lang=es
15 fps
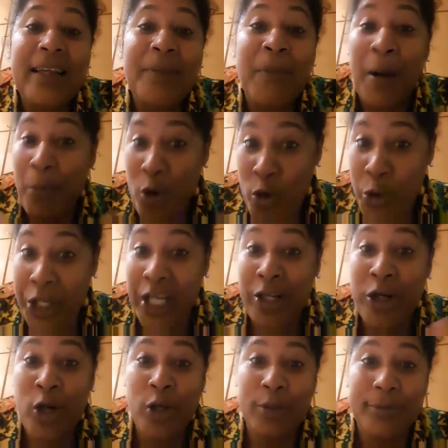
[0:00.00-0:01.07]
Vamos a
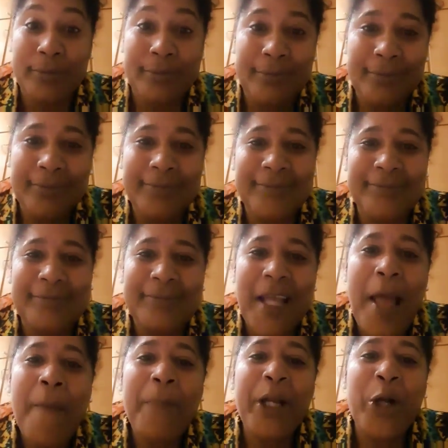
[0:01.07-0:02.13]
unirnos,
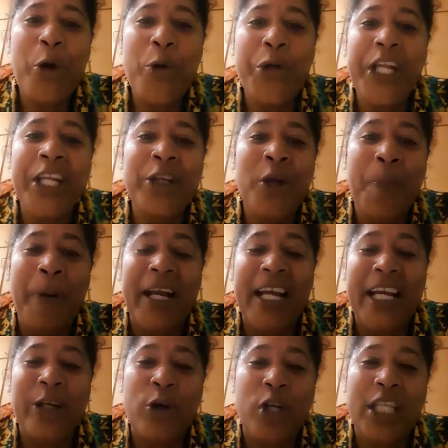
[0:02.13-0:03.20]
pero unirnos para
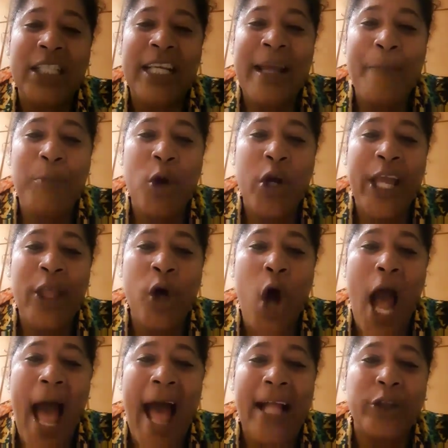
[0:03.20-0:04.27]
que nos quiten el
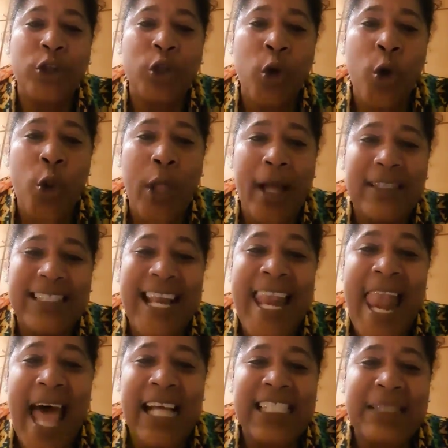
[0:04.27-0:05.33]
bloqueo a todas
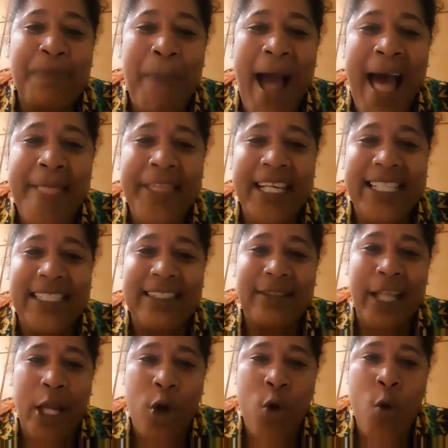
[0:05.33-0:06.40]
las madres
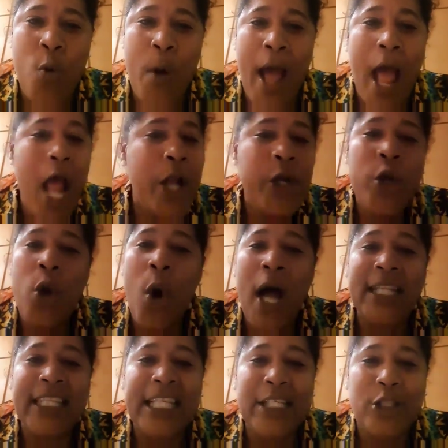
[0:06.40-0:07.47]
de Cuba, no
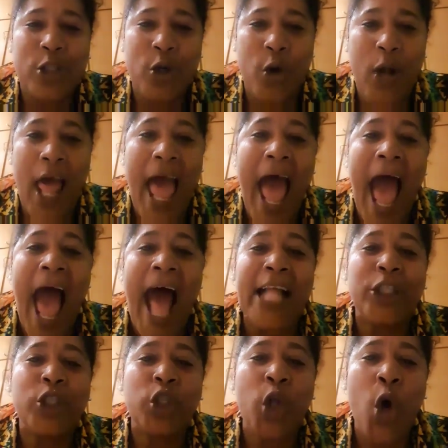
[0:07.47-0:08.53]
a ti sol,
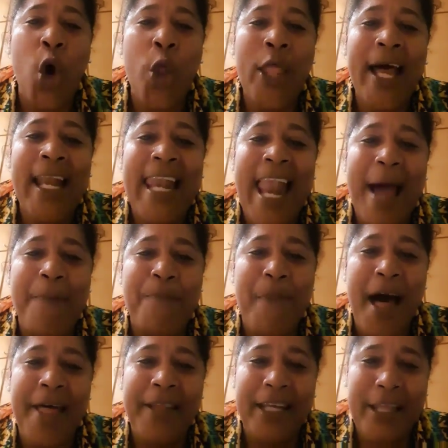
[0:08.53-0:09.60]
a todas las
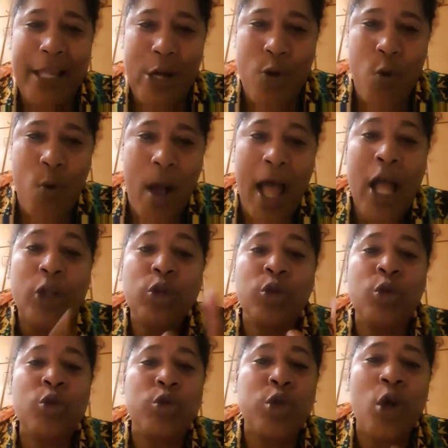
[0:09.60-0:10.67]
madres de Cuba.
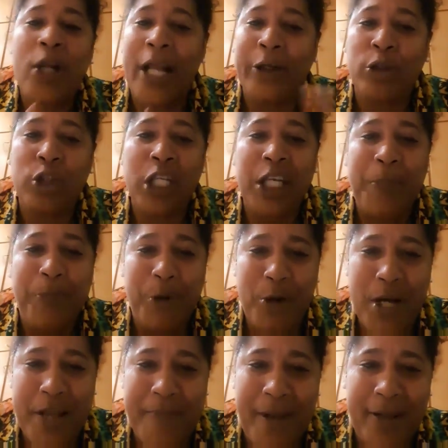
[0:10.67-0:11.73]
Tú sola no tienes
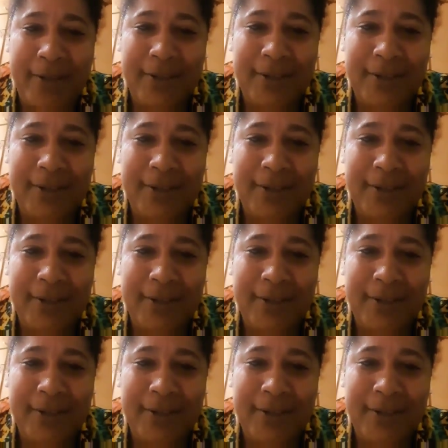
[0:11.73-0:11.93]
problema.